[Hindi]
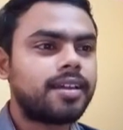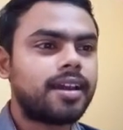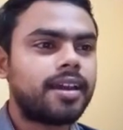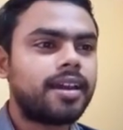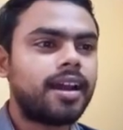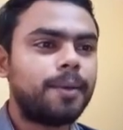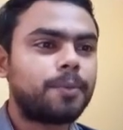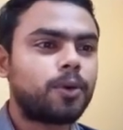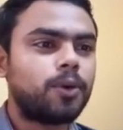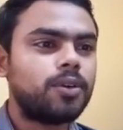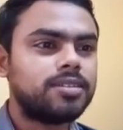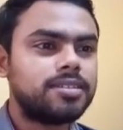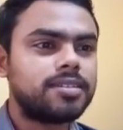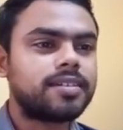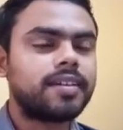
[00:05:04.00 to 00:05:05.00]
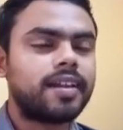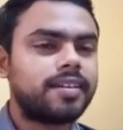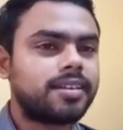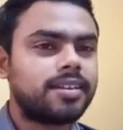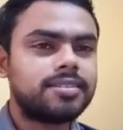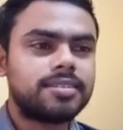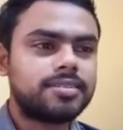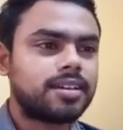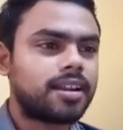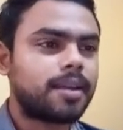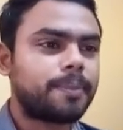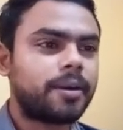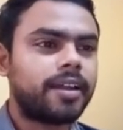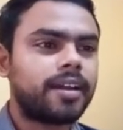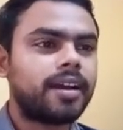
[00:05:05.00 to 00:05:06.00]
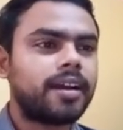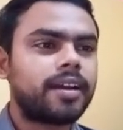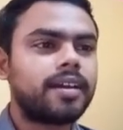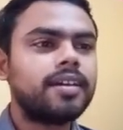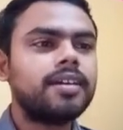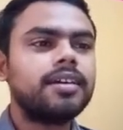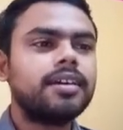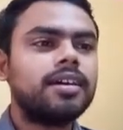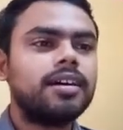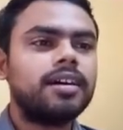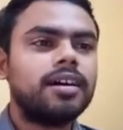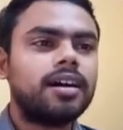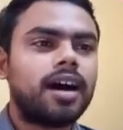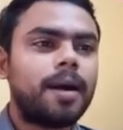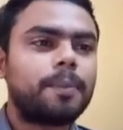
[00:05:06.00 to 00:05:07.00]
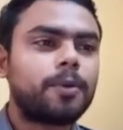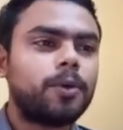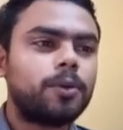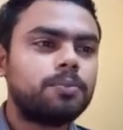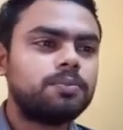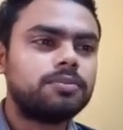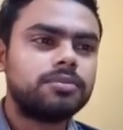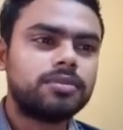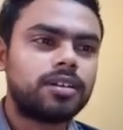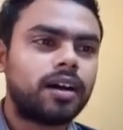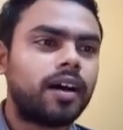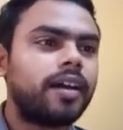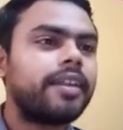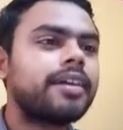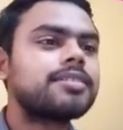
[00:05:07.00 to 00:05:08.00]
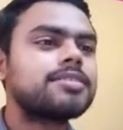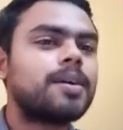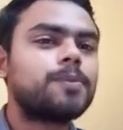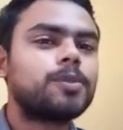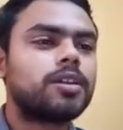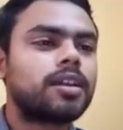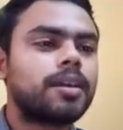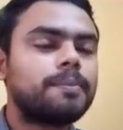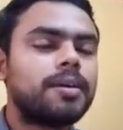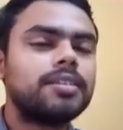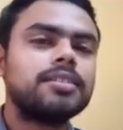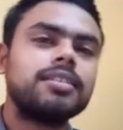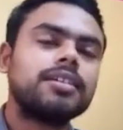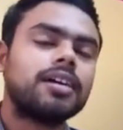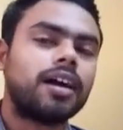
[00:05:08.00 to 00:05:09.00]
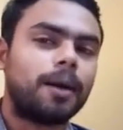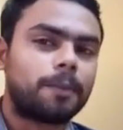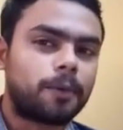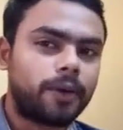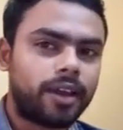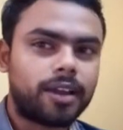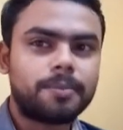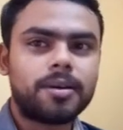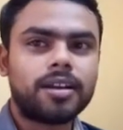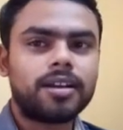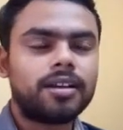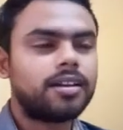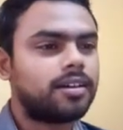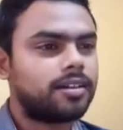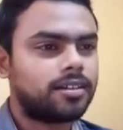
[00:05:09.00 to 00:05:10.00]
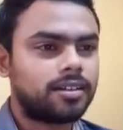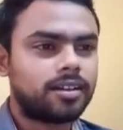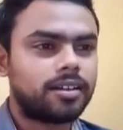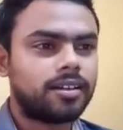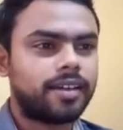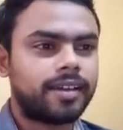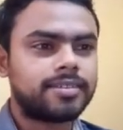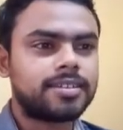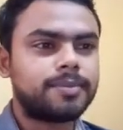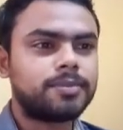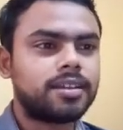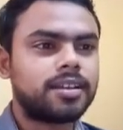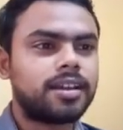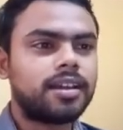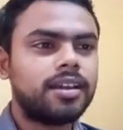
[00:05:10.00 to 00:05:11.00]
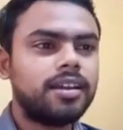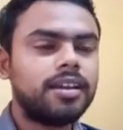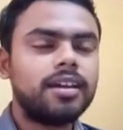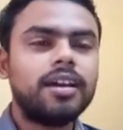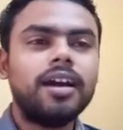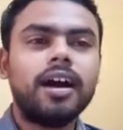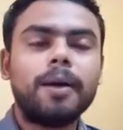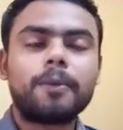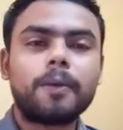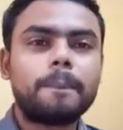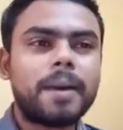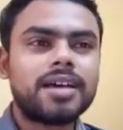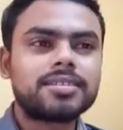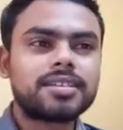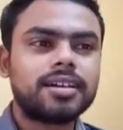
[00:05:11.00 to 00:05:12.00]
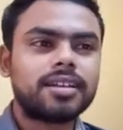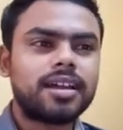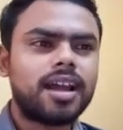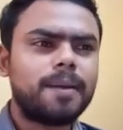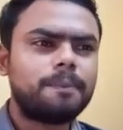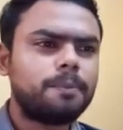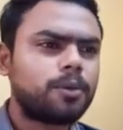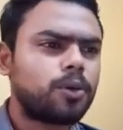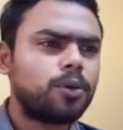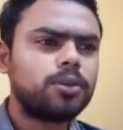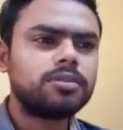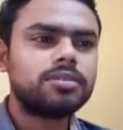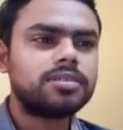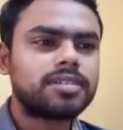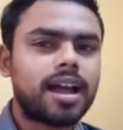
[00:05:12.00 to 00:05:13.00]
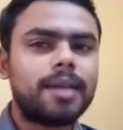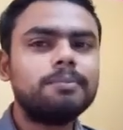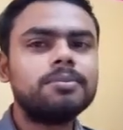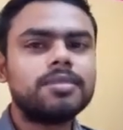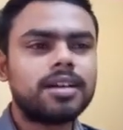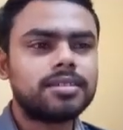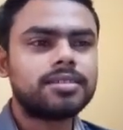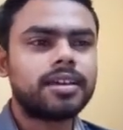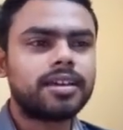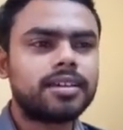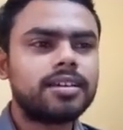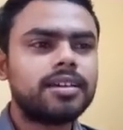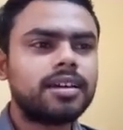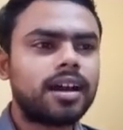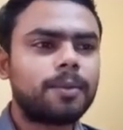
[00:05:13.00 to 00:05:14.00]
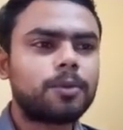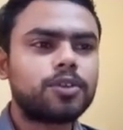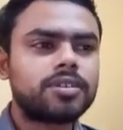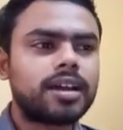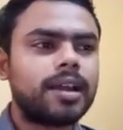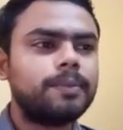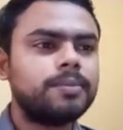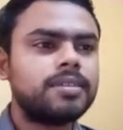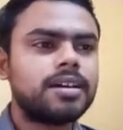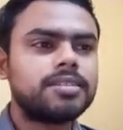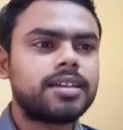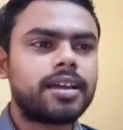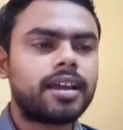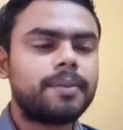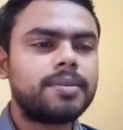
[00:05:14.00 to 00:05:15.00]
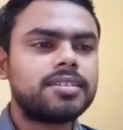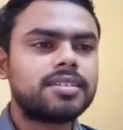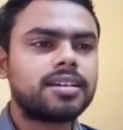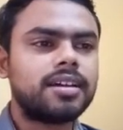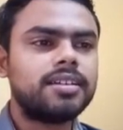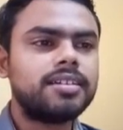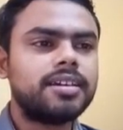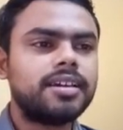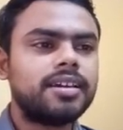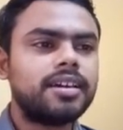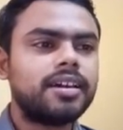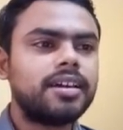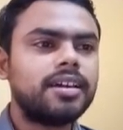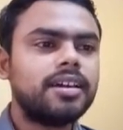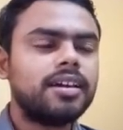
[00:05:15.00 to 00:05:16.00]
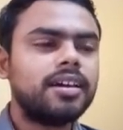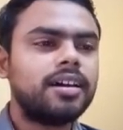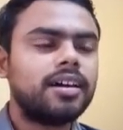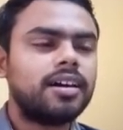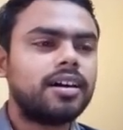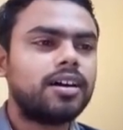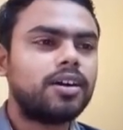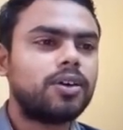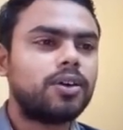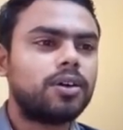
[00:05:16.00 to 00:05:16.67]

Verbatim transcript: है आपको इसी क्राइटेरिया से जाना पड़ेगा आगे आपको हर एक चैप्टर के बाद आपको एक बार एग्जाम देना है आपको पास करना है आपको टाइम दिया जाएगी आपको टाइम दिया जाएगा बेसिकली ये आ,